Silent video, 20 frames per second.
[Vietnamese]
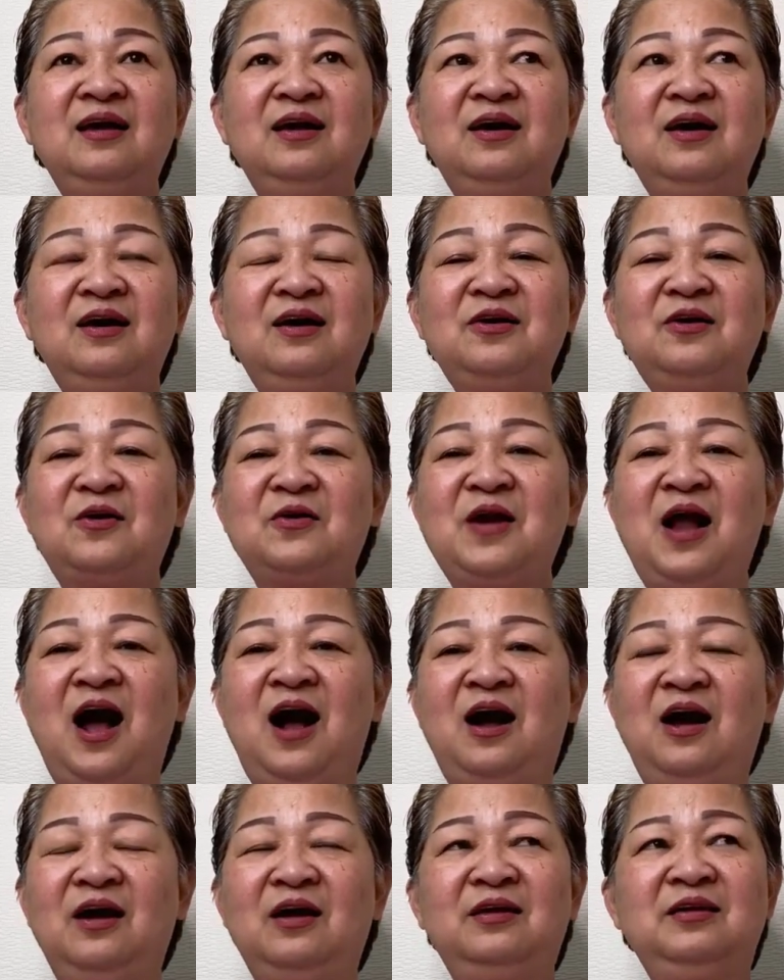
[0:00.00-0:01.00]
à, rồi
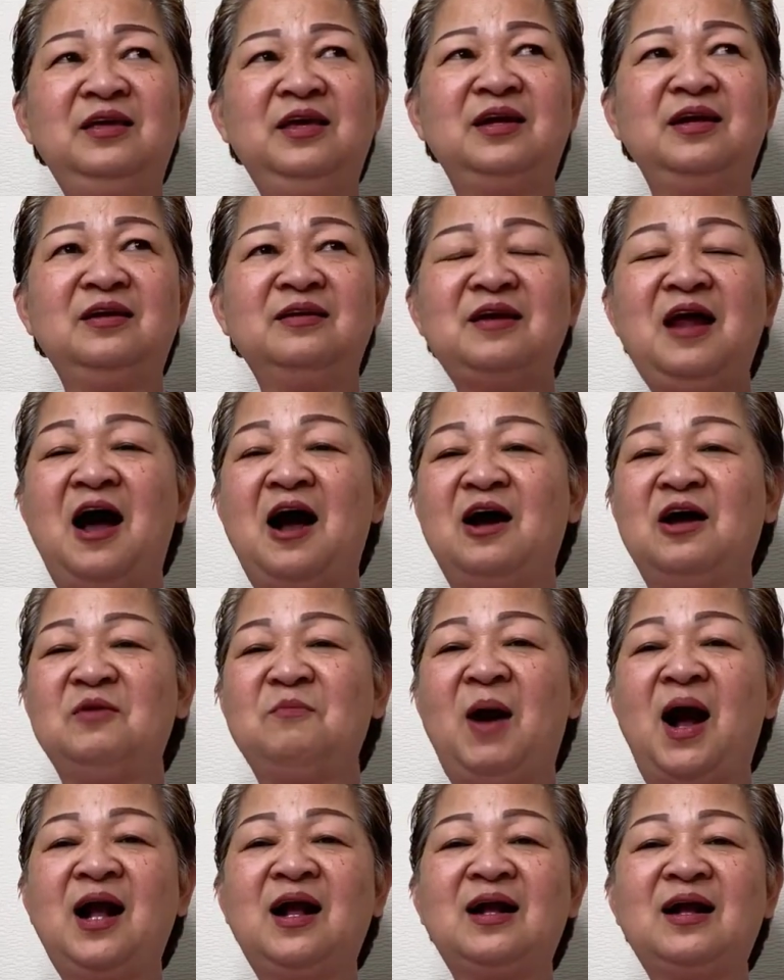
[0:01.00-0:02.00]
đời gì đời
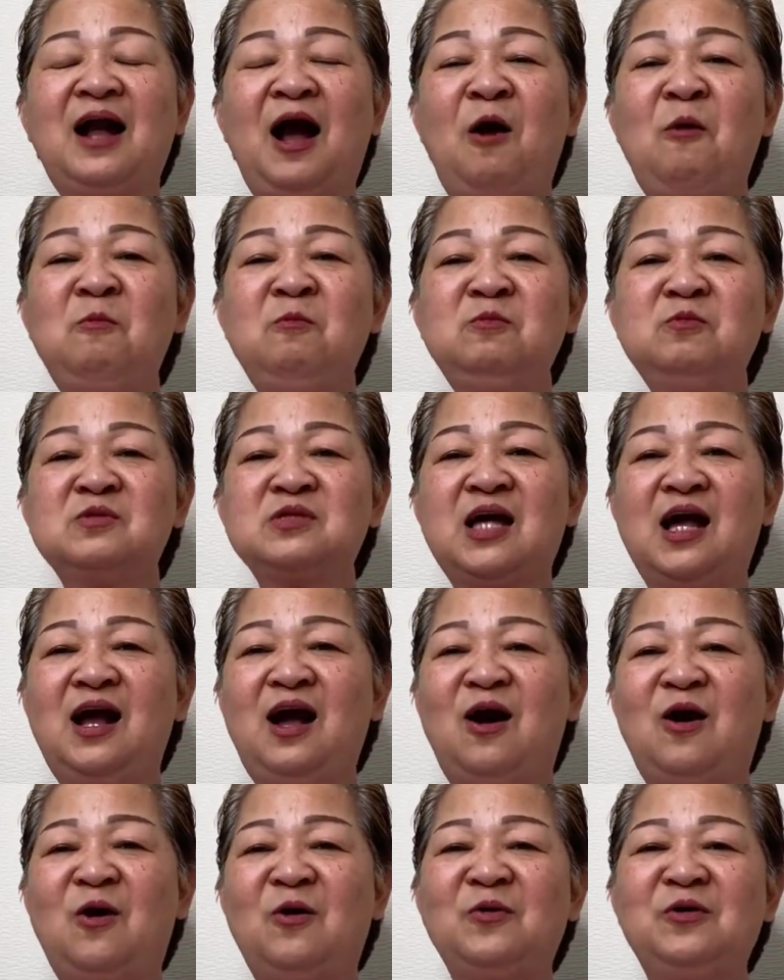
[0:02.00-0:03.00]
bất công xã
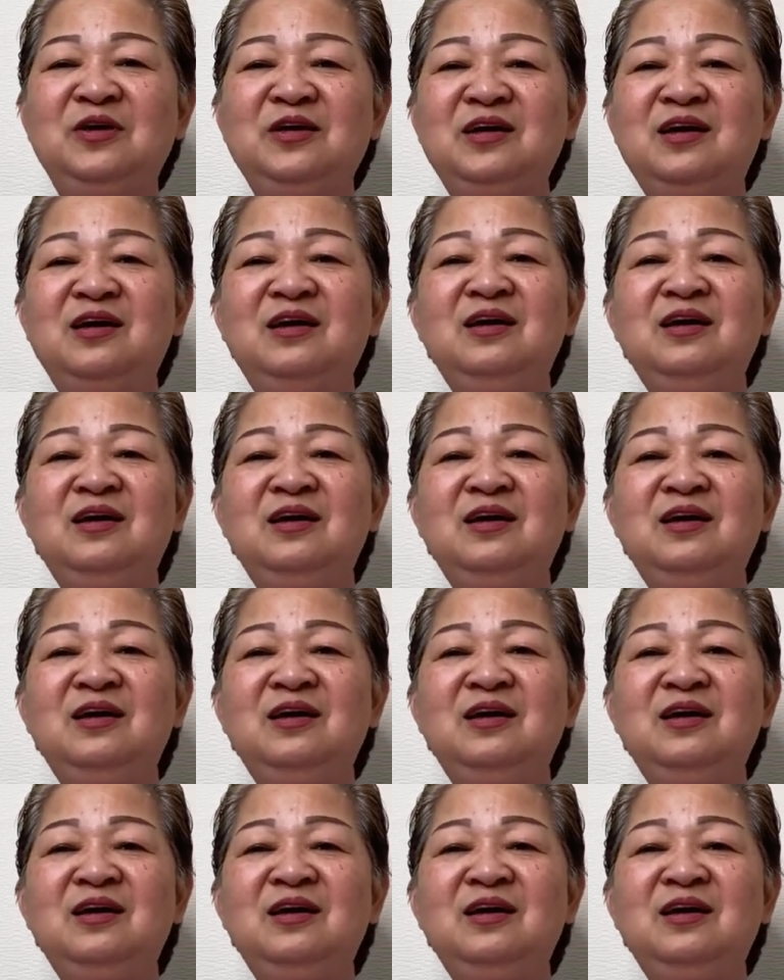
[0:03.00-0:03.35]
hội